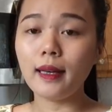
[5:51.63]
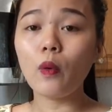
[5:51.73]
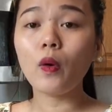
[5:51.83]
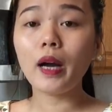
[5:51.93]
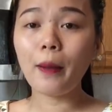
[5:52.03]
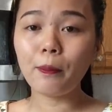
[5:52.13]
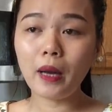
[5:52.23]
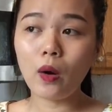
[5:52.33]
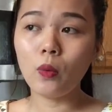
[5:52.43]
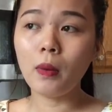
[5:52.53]
đâu có gấp
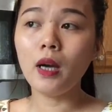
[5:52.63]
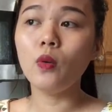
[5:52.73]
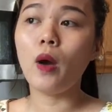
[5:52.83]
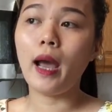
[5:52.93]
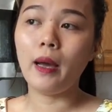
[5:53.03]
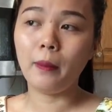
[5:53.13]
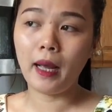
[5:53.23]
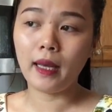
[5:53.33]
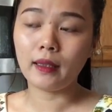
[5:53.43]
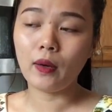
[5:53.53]
đâu, mới qua
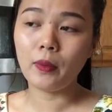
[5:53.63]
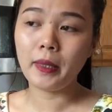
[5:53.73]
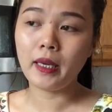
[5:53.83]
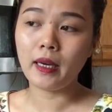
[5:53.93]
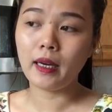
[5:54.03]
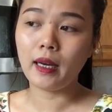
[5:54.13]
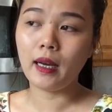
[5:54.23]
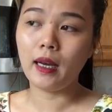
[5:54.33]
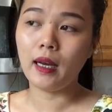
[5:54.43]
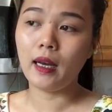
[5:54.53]
mà. Thôi bây giờ
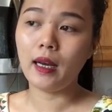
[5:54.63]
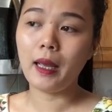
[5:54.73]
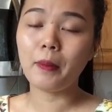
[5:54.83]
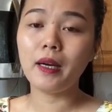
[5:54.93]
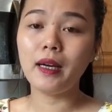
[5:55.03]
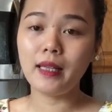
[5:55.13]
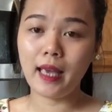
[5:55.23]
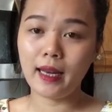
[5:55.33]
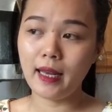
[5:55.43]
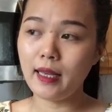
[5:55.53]
em cứ ở
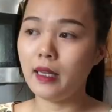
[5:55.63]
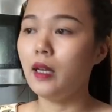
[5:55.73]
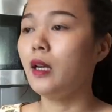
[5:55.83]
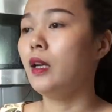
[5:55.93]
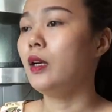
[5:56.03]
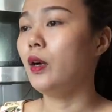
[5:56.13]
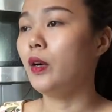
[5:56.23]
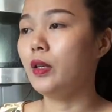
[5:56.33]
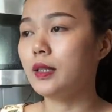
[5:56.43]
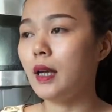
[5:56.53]
nhà đi.
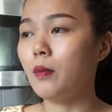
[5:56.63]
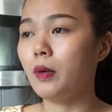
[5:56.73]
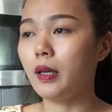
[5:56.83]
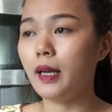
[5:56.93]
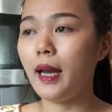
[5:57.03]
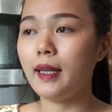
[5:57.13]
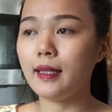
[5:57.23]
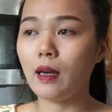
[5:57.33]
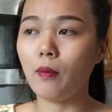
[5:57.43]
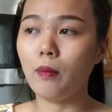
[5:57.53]
Rồi xong rồi cái hai vợ
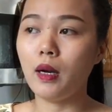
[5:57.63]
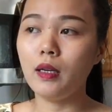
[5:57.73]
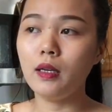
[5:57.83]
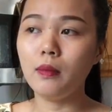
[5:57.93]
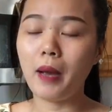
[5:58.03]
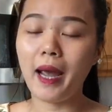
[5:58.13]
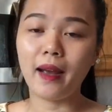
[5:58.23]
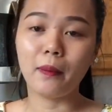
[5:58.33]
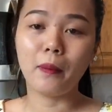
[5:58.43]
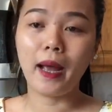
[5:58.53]
chồng mới
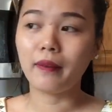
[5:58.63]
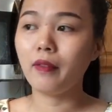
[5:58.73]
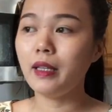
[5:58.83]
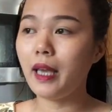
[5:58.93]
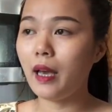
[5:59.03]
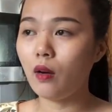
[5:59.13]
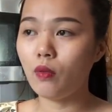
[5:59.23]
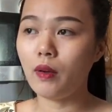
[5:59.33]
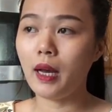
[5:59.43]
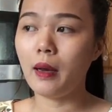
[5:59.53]
bàn bạc với
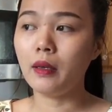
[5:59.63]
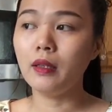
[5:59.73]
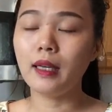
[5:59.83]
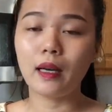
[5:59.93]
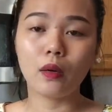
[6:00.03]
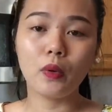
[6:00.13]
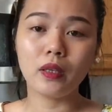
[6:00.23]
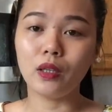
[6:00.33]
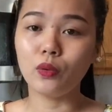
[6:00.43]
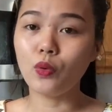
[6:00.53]
nhau và đưa ra
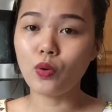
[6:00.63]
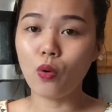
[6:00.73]
quyết định cuối